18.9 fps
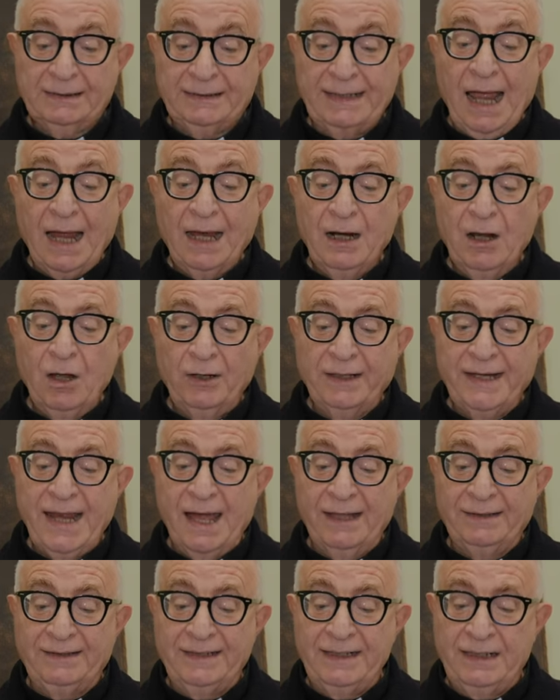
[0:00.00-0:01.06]
Dà
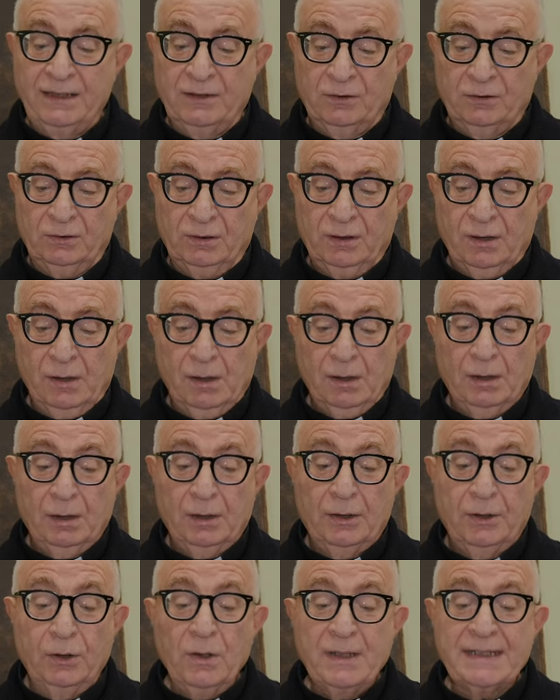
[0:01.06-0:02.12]
gloria a Dio.
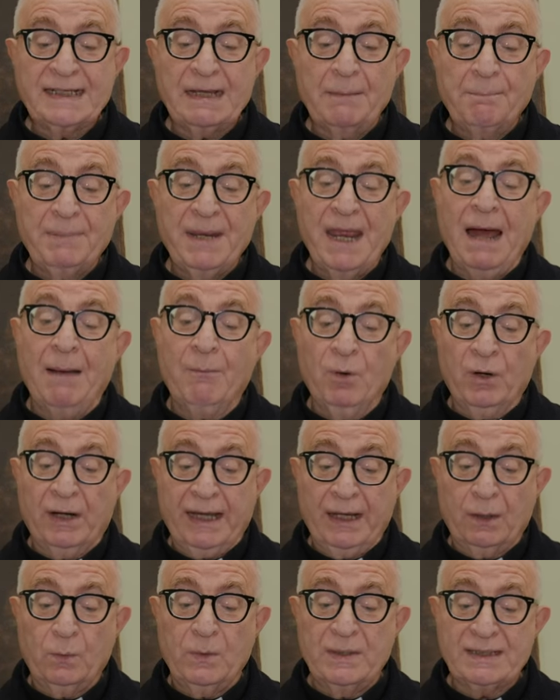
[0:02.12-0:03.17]
Noi sappiamo
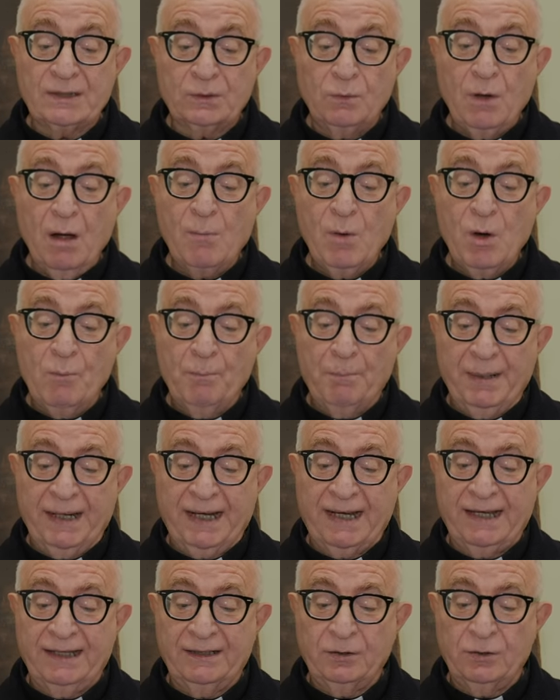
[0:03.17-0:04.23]
che quest'uomo è un
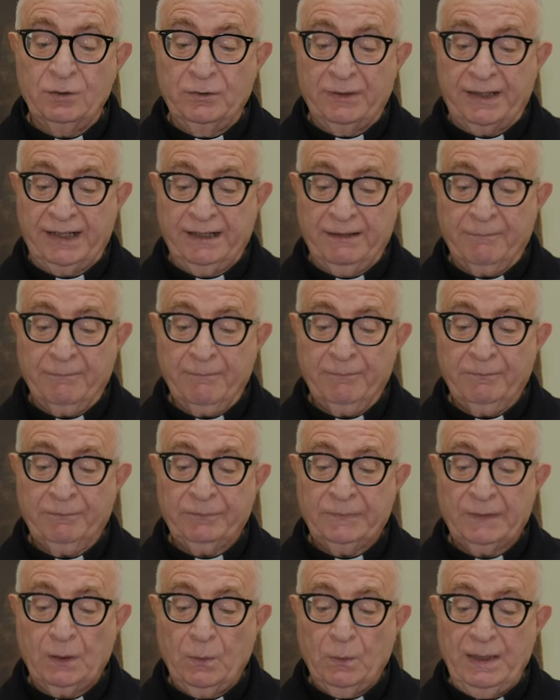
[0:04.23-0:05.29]
peccatore.
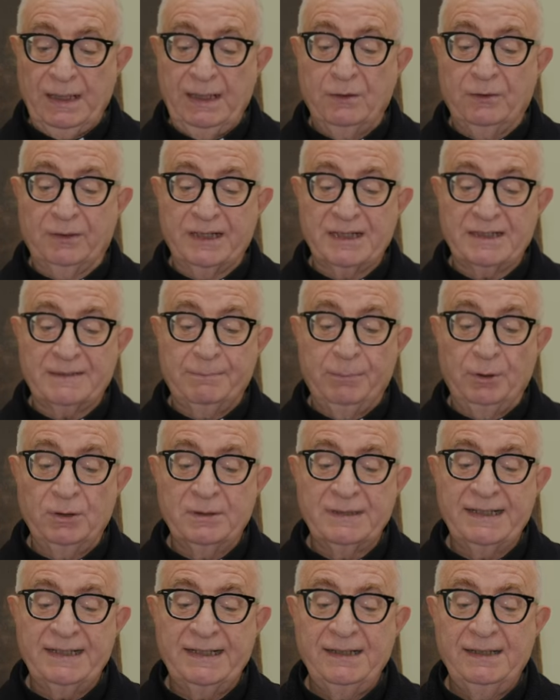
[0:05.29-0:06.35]
Quello
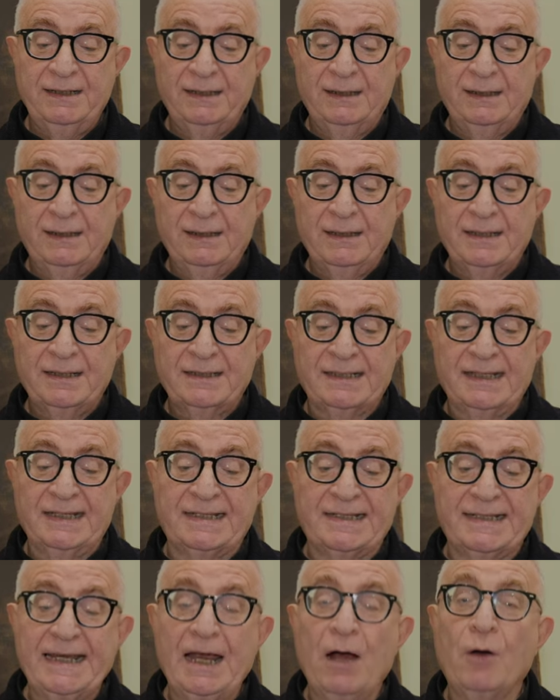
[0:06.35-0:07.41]
rispose, se
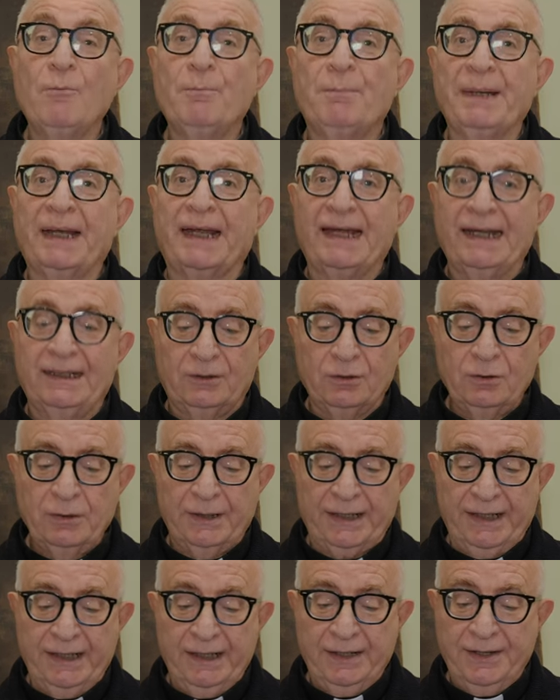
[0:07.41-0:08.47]
sia un
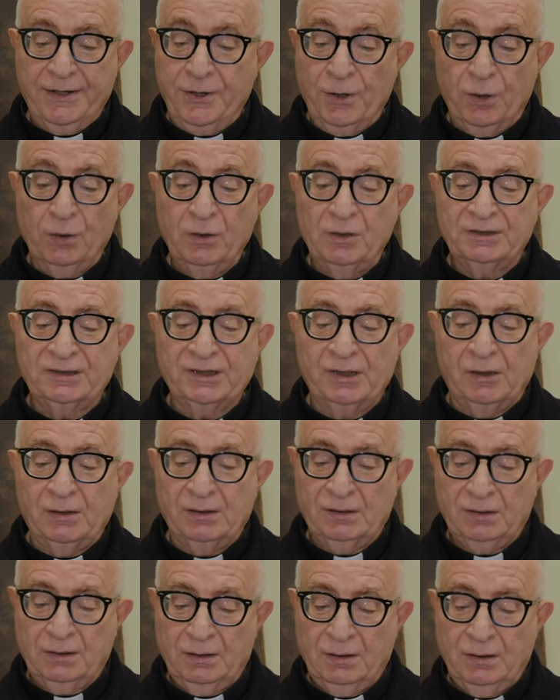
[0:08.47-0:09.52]
peccatore non lo so.
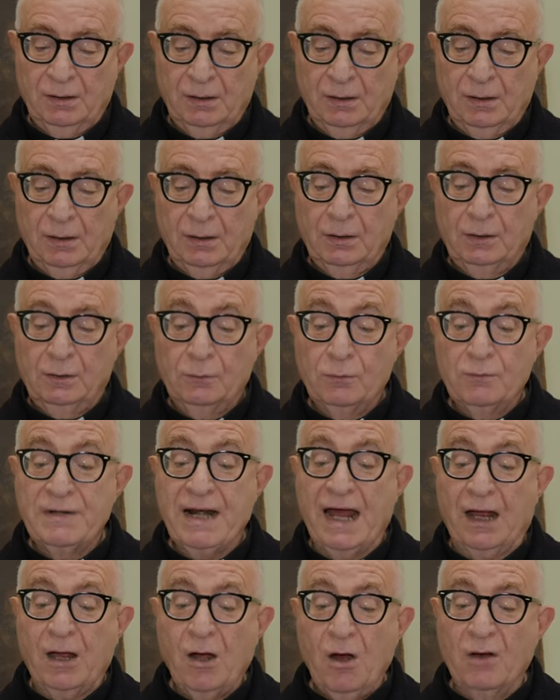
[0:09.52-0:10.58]

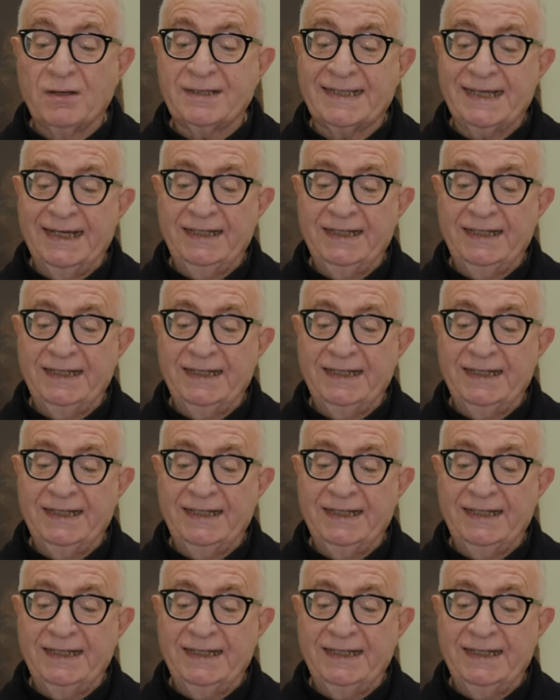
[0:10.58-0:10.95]
Una cosa